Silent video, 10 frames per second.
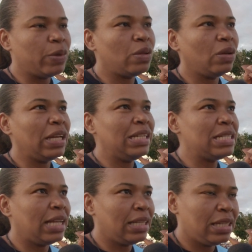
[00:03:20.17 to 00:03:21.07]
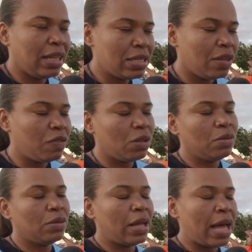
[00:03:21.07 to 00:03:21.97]
muito realizado em estar
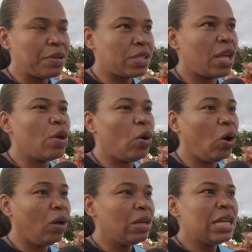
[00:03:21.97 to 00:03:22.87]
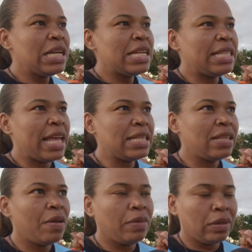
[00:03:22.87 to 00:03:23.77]
servindo ao Senhor
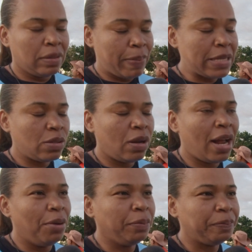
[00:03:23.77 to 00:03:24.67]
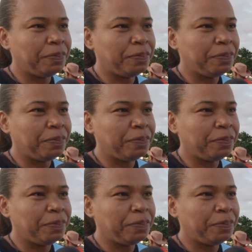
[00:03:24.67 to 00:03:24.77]
nessa pastoral